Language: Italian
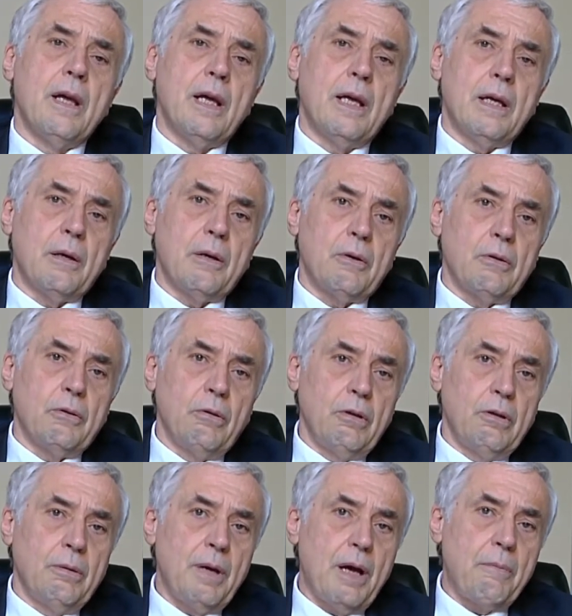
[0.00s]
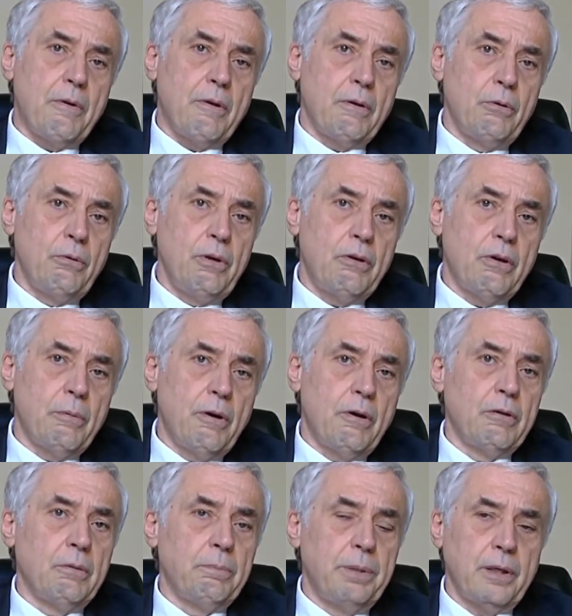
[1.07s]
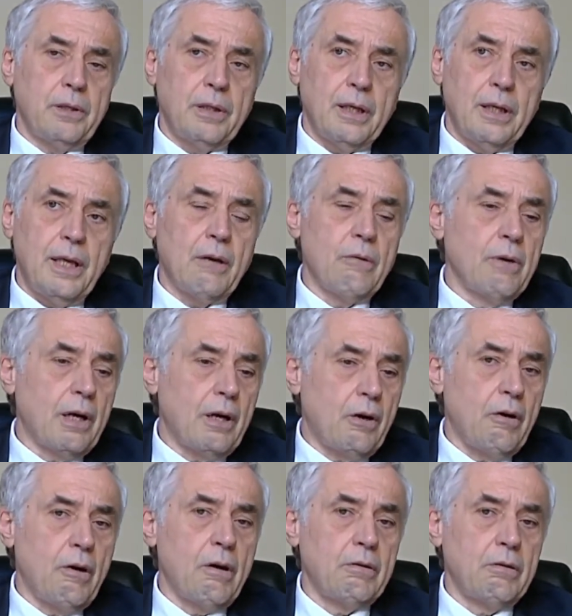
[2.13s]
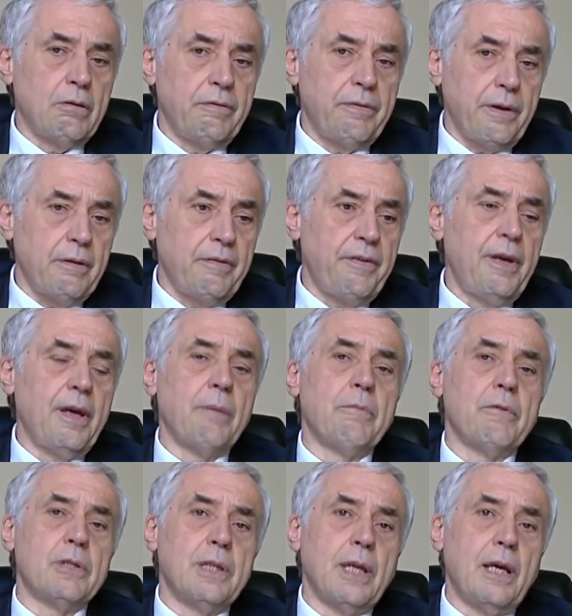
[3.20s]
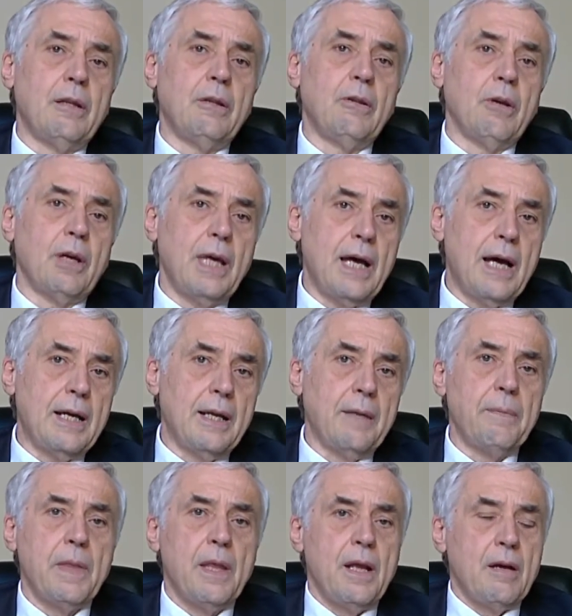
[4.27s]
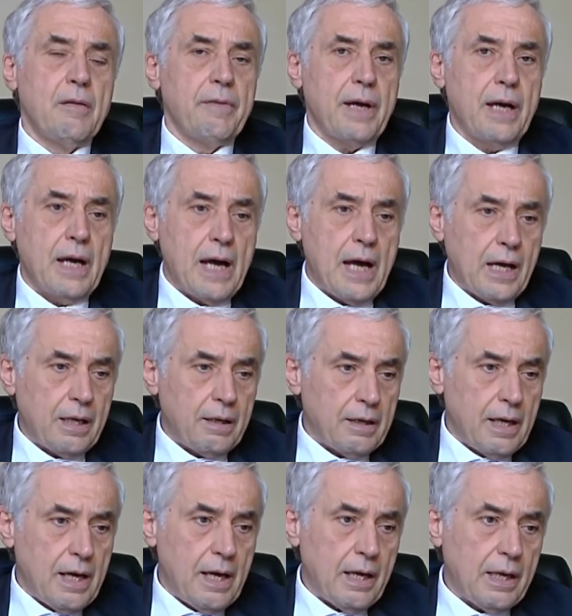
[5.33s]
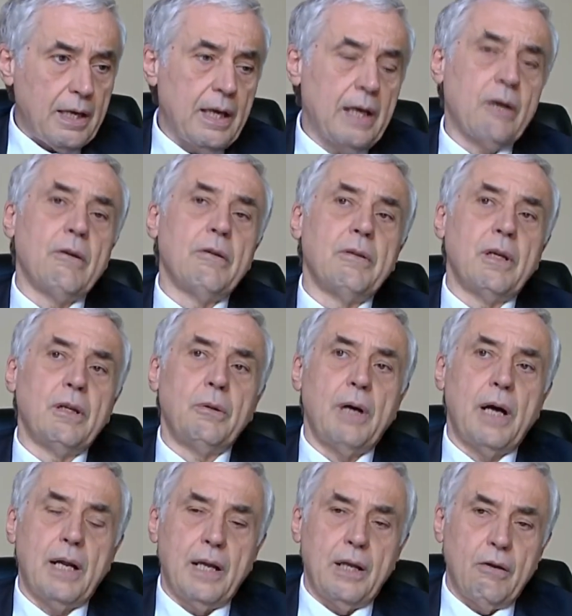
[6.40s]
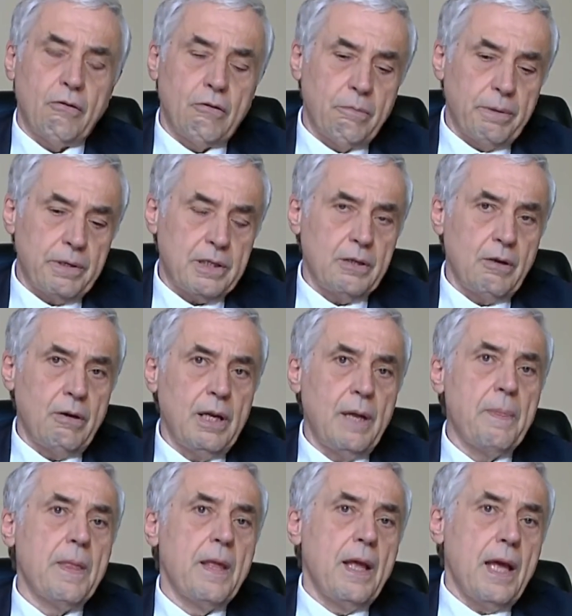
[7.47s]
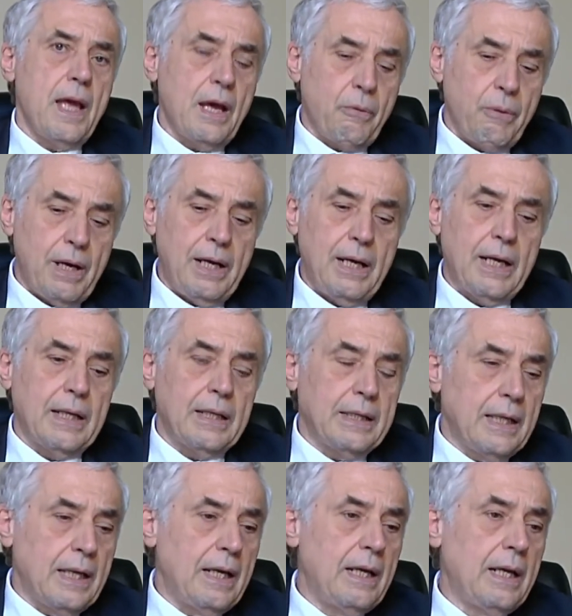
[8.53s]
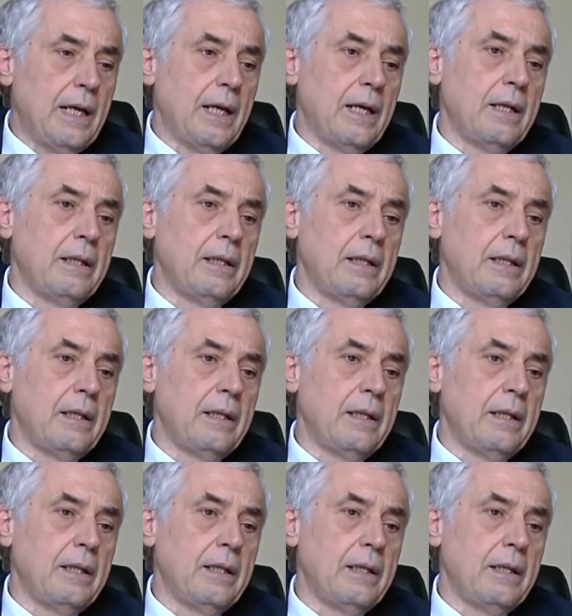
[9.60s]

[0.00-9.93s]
E noi dobbiamo, l'unico modo per tenere un raccordo fermo, stretto, reale, fra area, area contrattuale e occupazione è quella del,